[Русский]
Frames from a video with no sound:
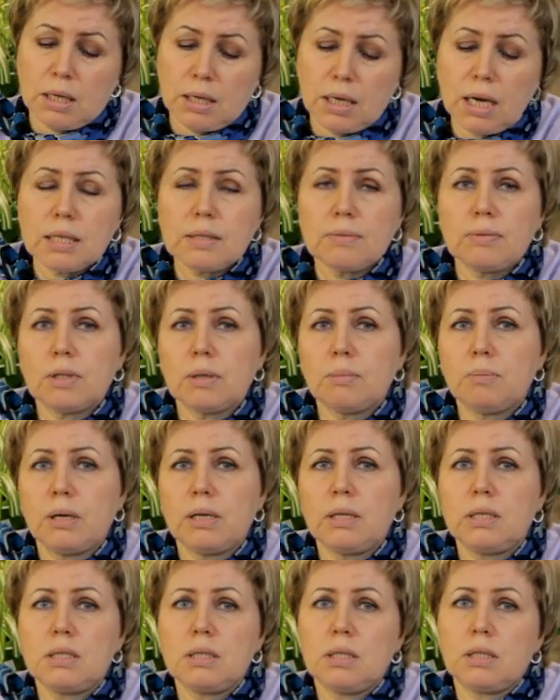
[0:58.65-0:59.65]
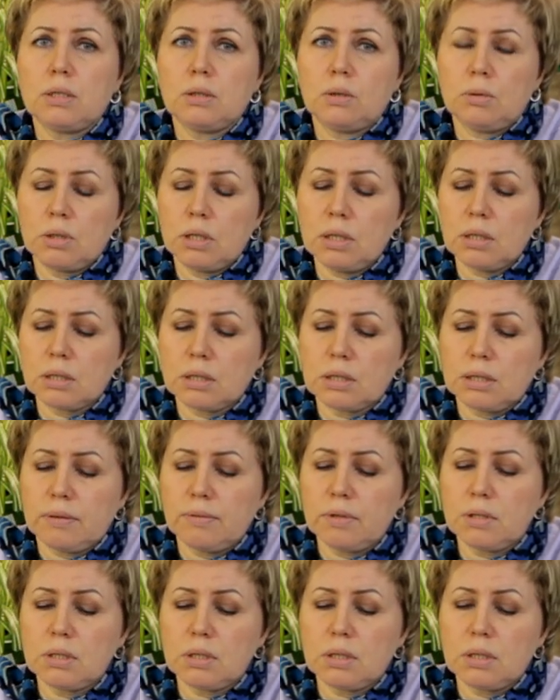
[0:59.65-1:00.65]
язвенных болезнях и других
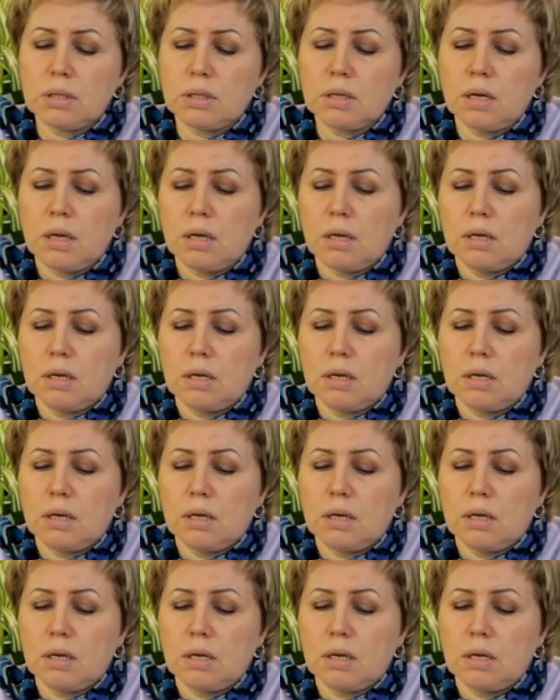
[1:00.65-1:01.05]
разновидностей